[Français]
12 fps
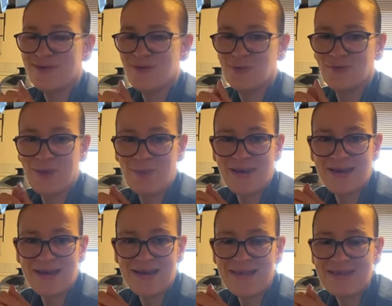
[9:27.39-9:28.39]
On ne va pas
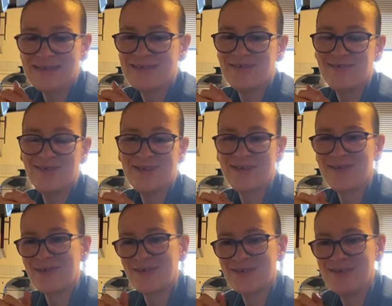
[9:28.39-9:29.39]
aller
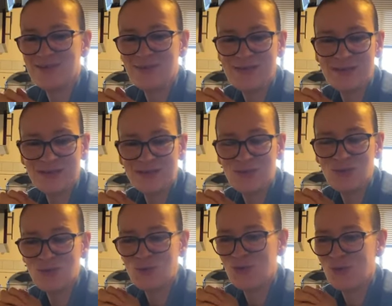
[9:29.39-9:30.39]
vers des
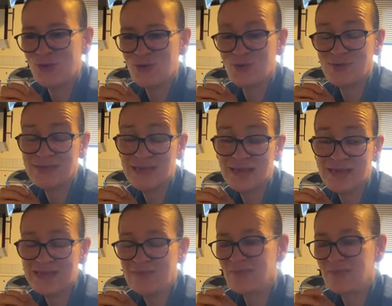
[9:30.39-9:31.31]
oléagineux euh, salés,